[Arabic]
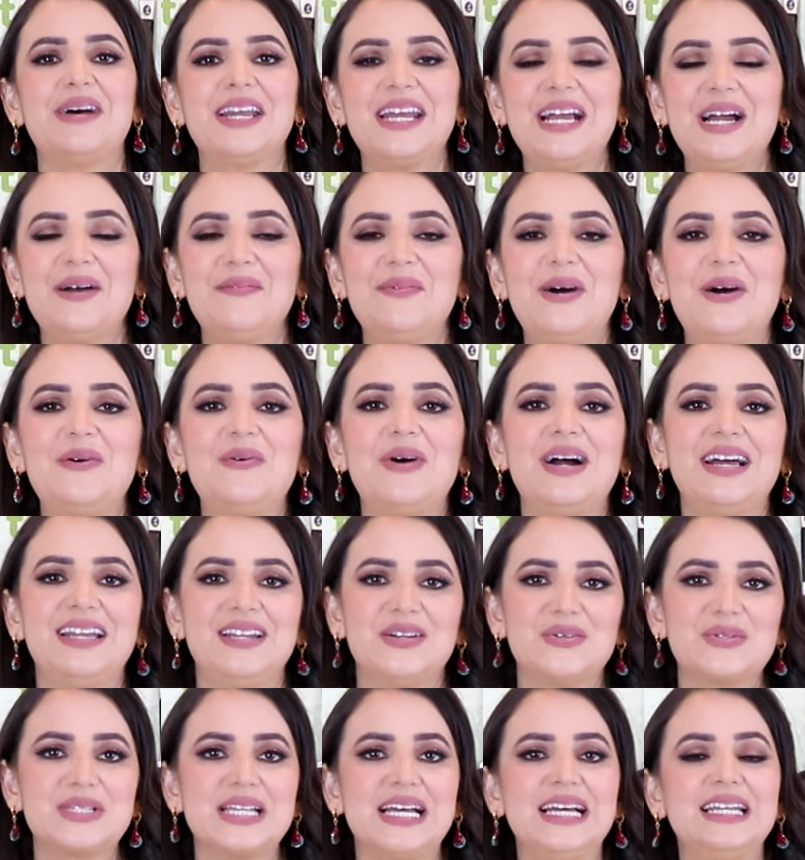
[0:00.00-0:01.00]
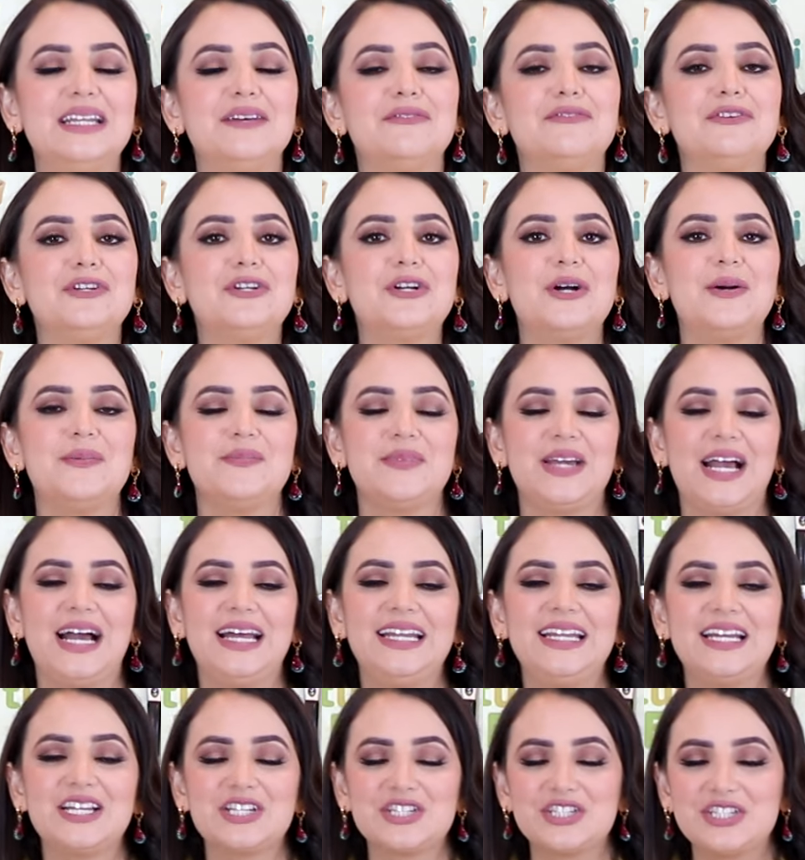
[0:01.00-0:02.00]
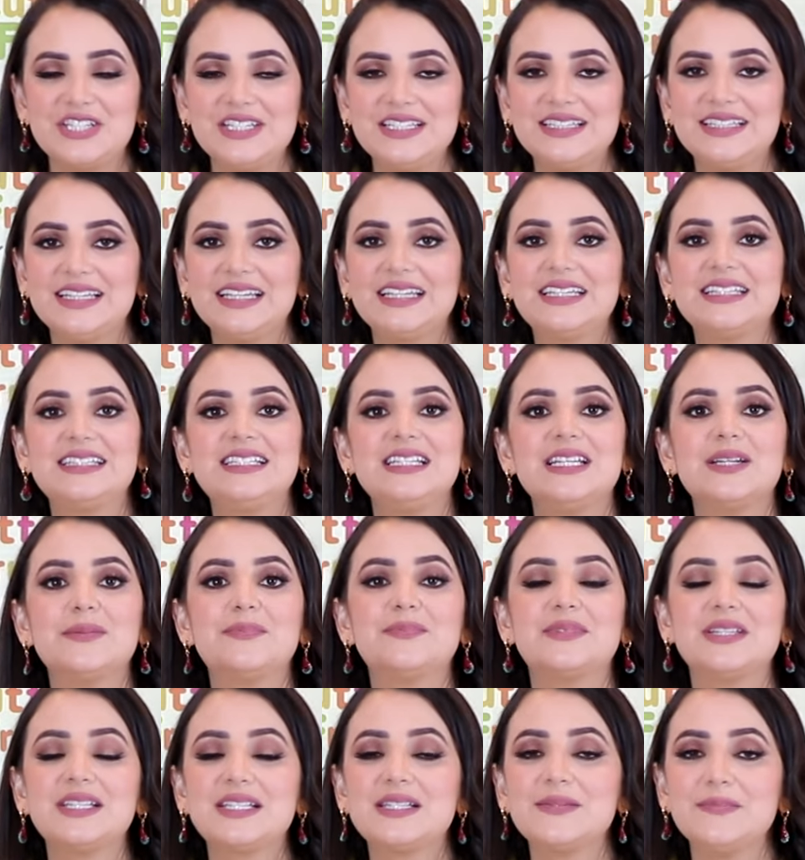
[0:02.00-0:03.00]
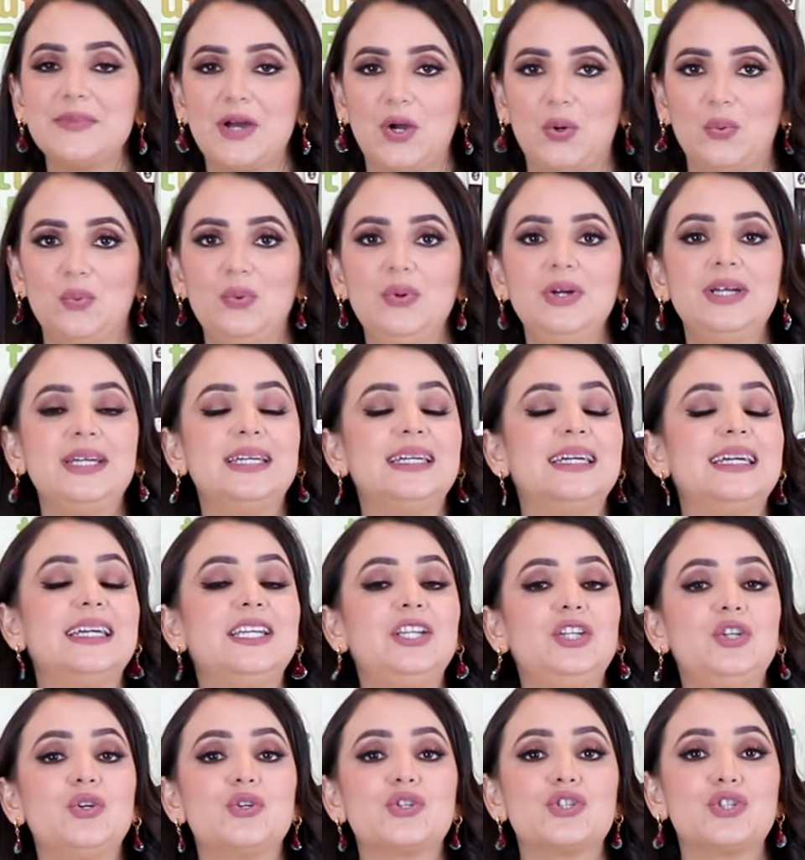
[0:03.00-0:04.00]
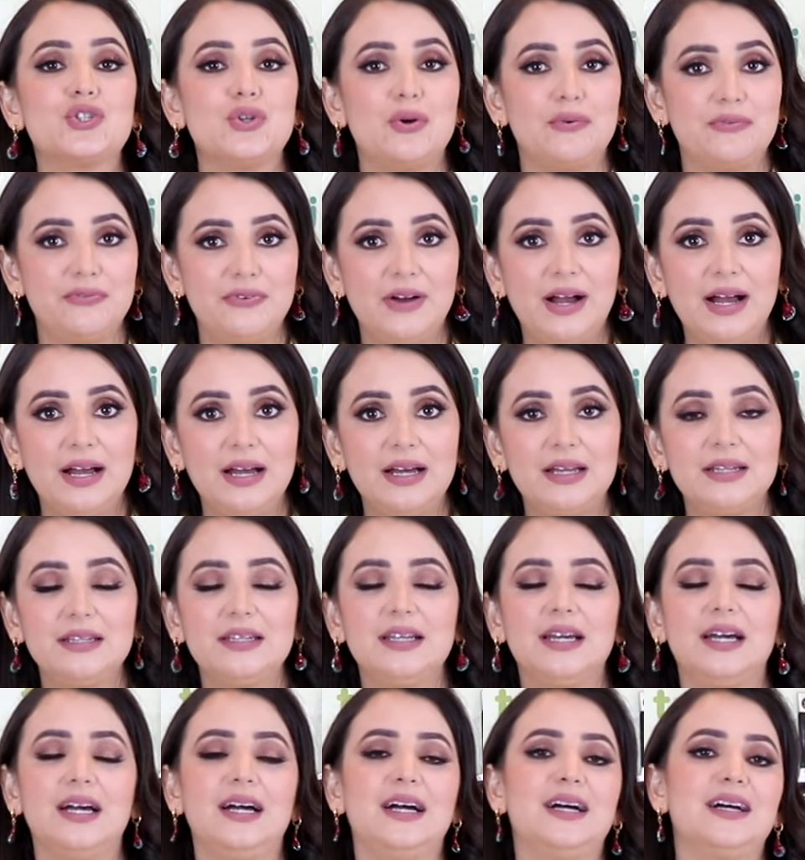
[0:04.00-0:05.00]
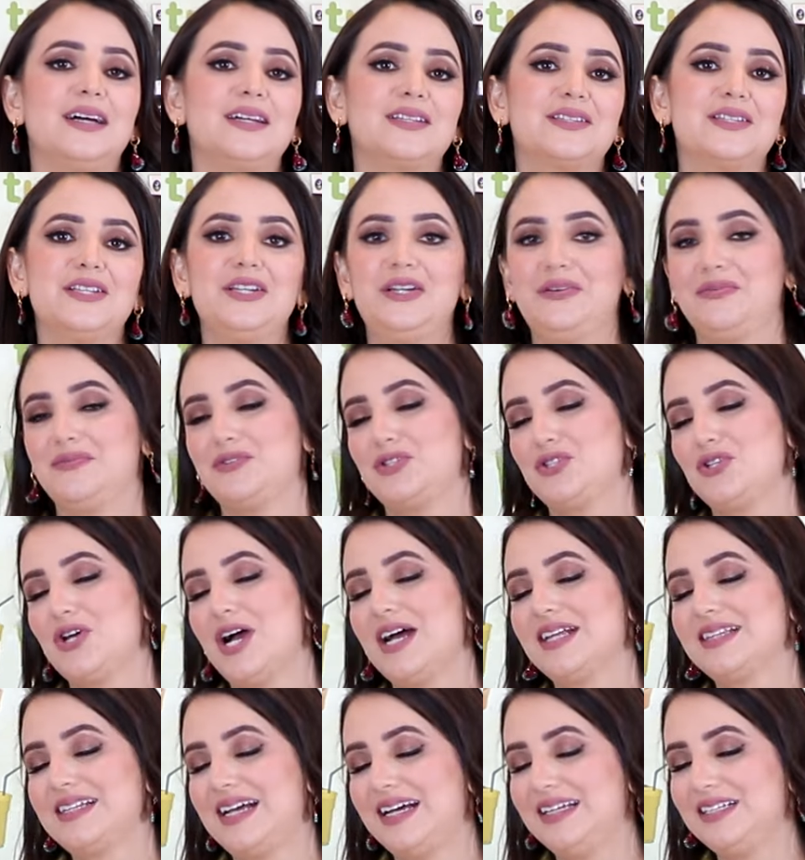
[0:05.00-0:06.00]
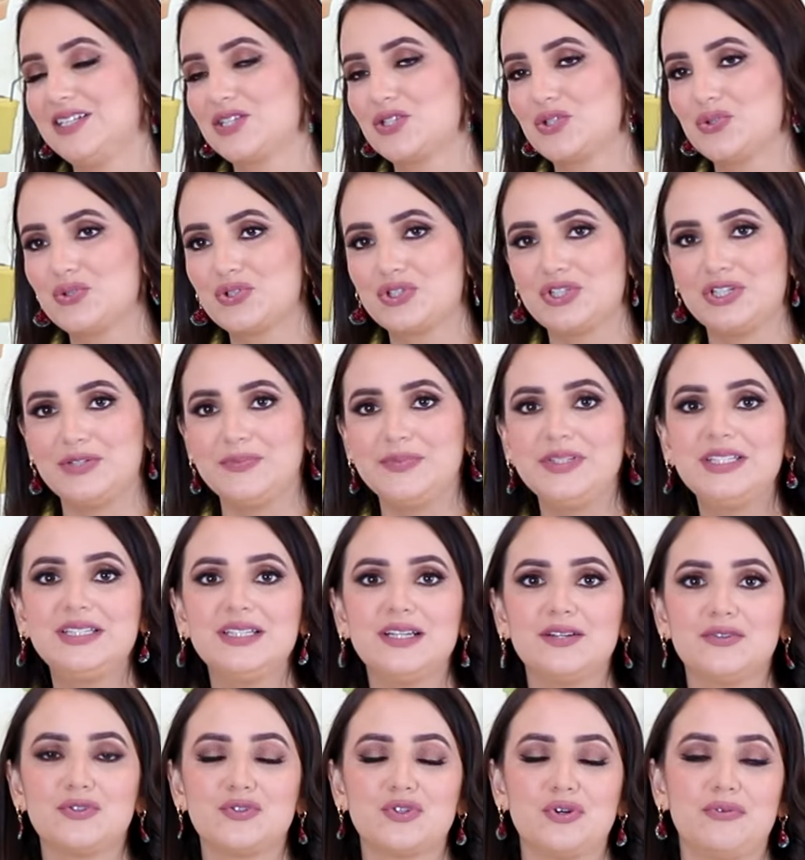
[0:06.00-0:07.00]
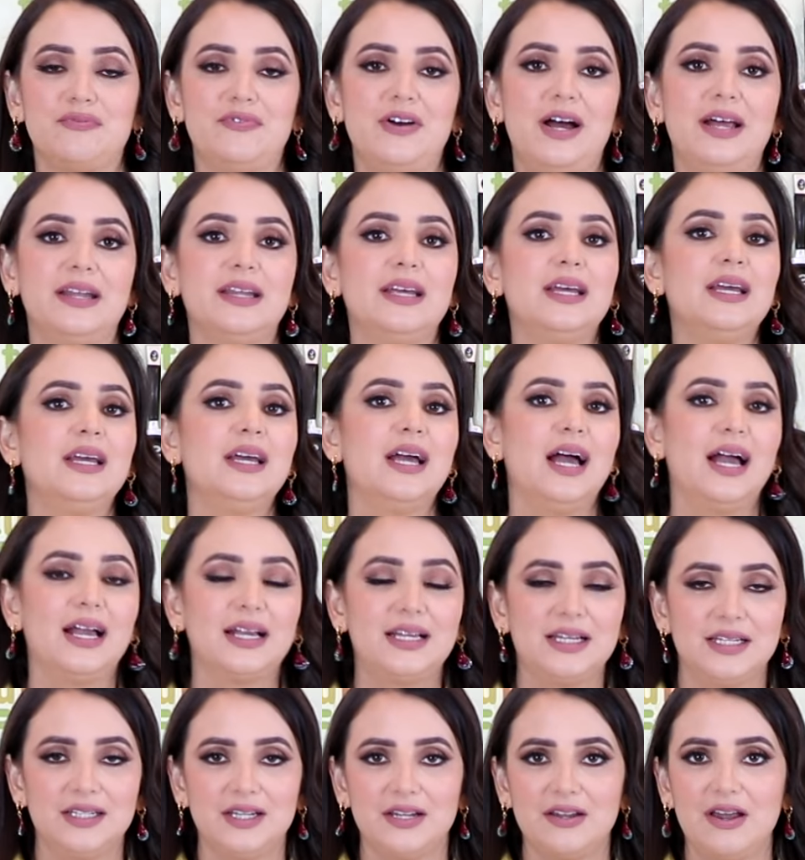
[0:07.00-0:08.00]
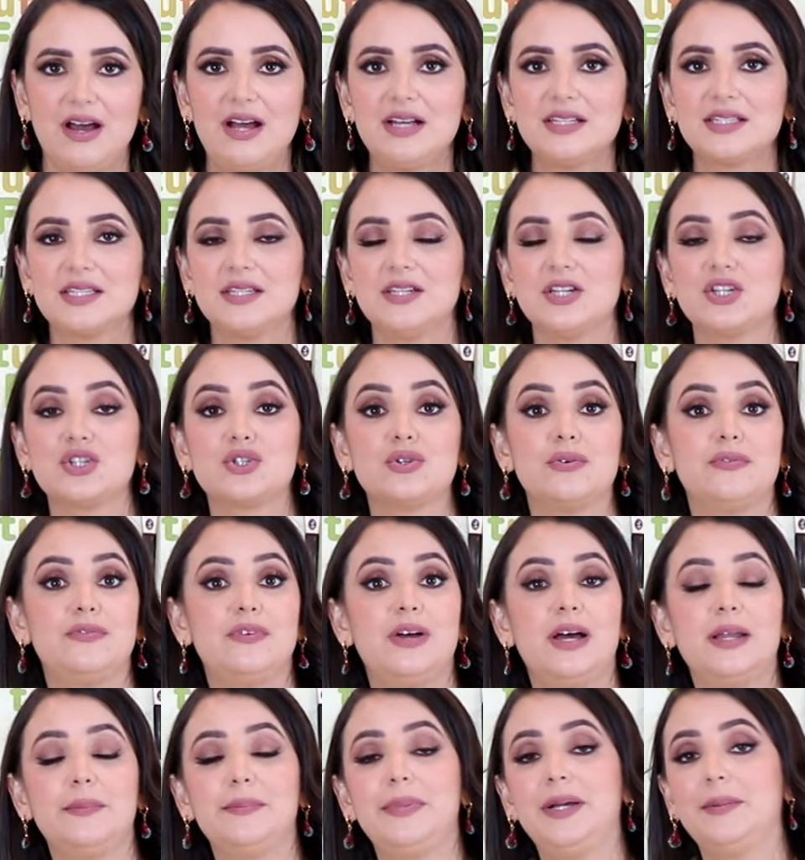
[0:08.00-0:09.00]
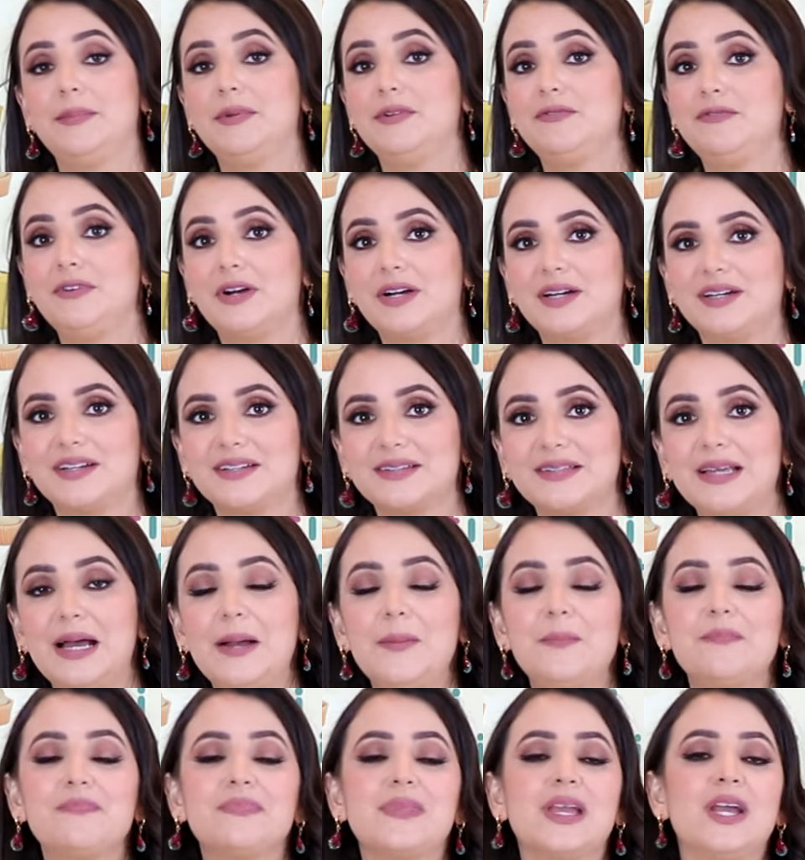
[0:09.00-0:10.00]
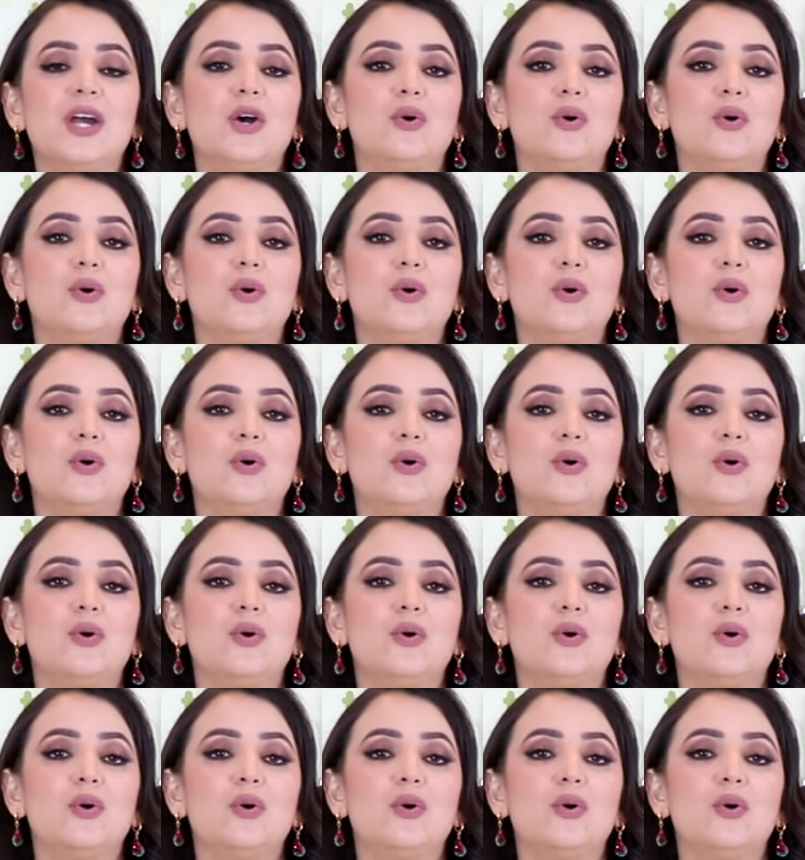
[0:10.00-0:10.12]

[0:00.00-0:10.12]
مرحبا واهلا وسهلا فيكم بحلقه جديده كثير بتسمعوا انه الشوفان آه، طلع فيديوهات على السوشيال ميديا الشوفان اكل الاحصنه الشوفان بيعمل فقر دم